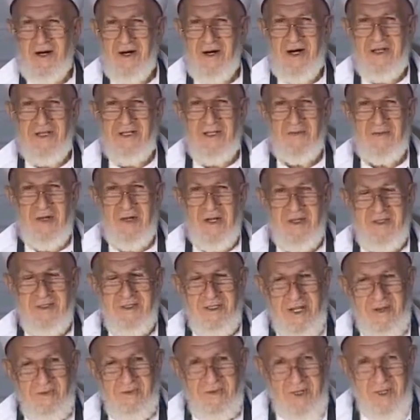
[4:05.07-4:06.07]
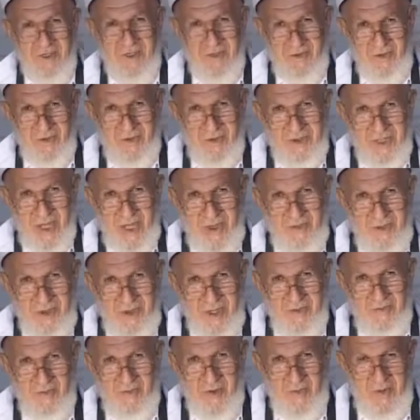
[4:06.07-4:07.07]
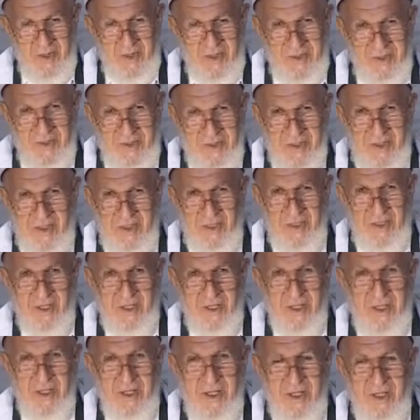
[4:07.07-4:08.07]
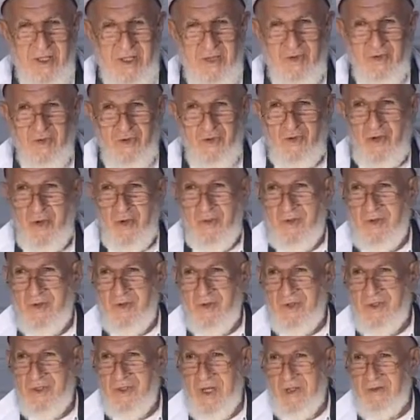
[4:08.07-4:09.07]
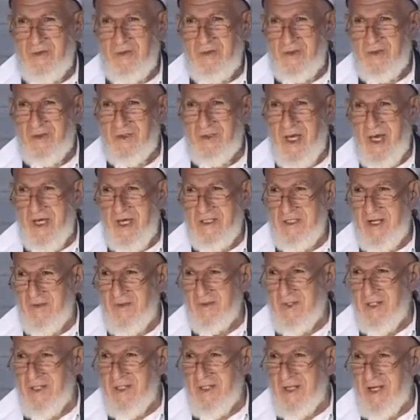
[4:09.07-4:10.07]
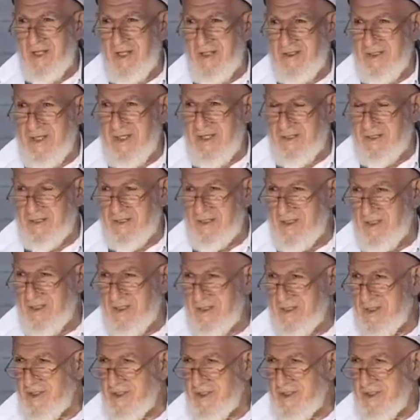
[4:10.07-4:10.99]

Adem Aleyhisselam Diyor ki sen onların babasısın. Şu topluluktan diyor cehennemlikleri seç.